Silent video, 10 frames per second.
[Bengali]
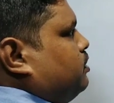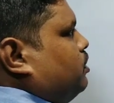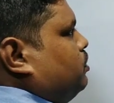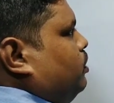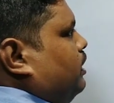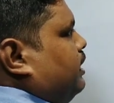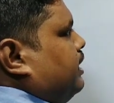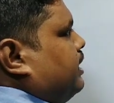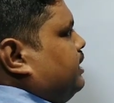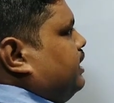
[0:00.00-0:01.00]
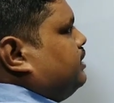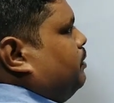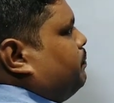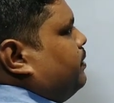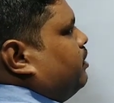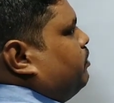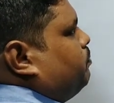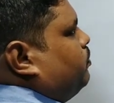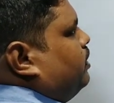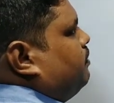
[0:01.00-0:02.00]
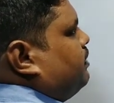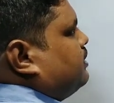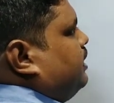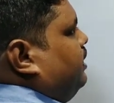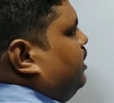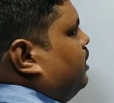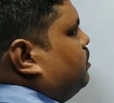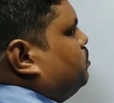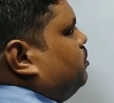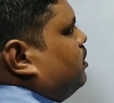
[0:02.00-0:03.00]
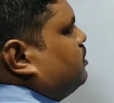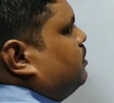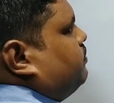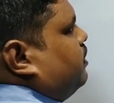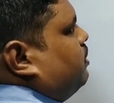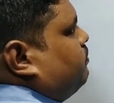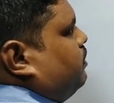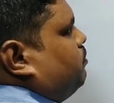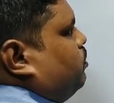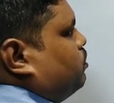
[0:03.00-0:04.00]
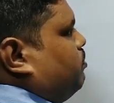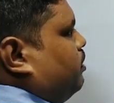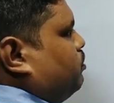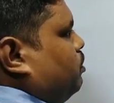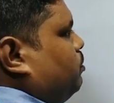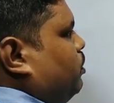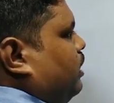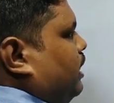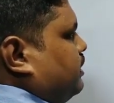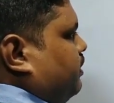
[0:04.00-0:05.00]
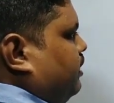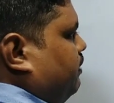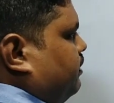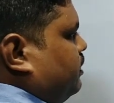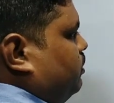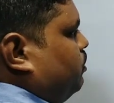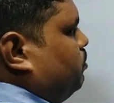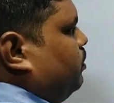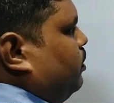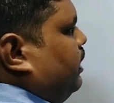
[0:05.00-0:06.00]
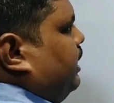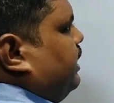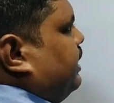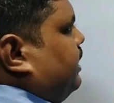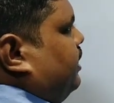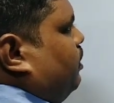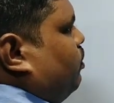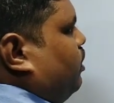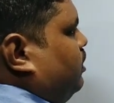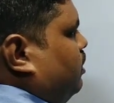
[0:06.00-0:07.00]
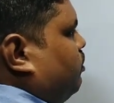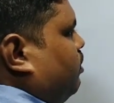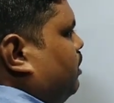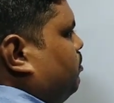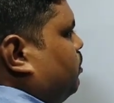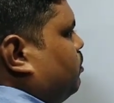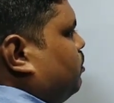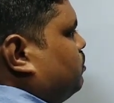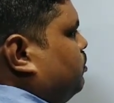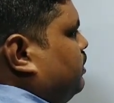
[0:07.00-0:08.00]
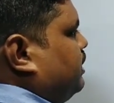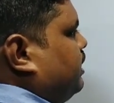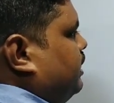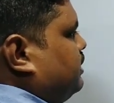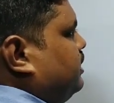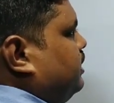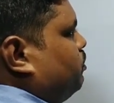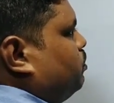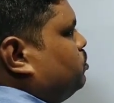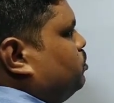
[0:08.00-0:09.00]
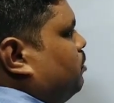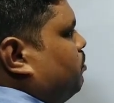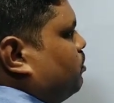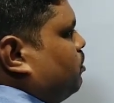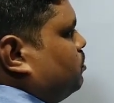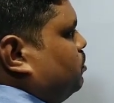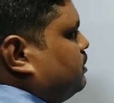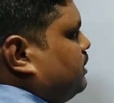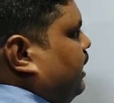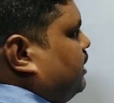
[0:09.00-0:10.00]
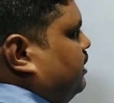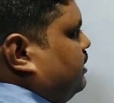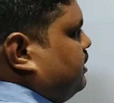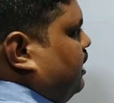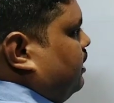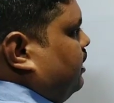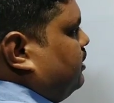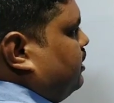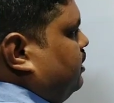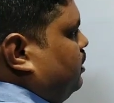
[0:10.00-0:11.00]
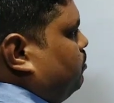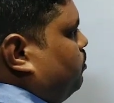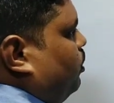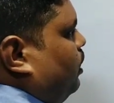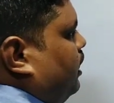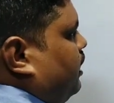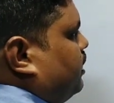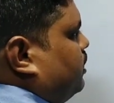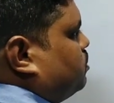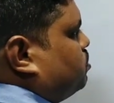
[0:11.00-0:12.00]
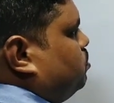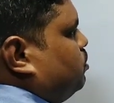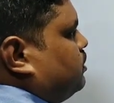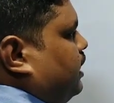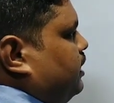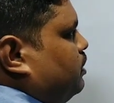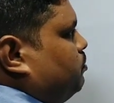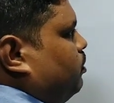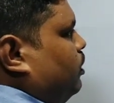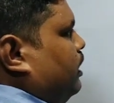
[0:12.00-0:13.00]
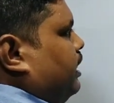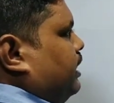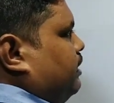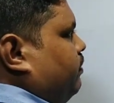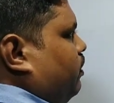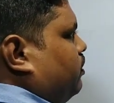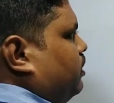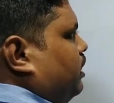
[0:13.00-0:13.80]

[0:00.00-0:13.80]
পাচ্ছি কত এখানে আছে বিরানব্বইয়ের মাথায় দুই অর্থাৎ বিরানব্বইয়ের বর্গ বার করব তাহলে আমরা কি করব এখানে নয় নয়ের বর্গ কত একাশি ও দুইয়ের বর্গ কত চার তাহলে চার না লিখে কি লিখবো এখানে শূন্য চার লিখব এবং